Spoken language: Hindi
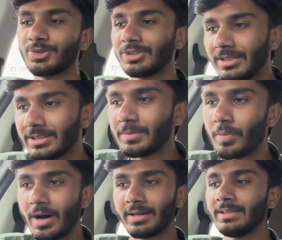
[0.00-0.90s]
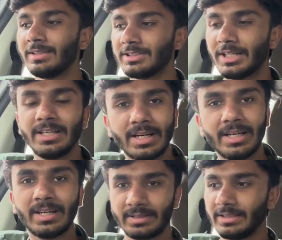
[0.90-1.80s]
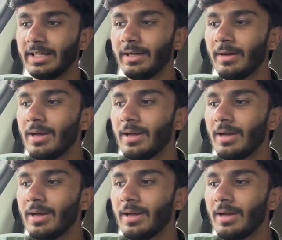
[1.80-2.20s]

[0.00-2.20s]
कुछ दिन बाहर ही चंडीगढ़ ही रहती है